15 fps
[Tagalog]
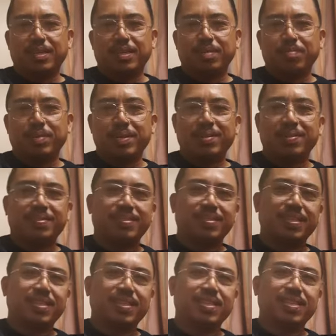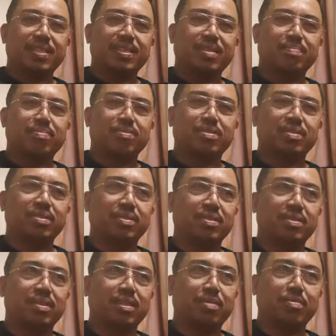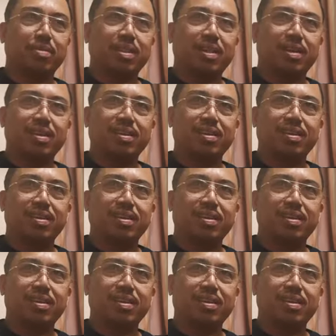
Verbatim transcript: may earning ka tapos nawala.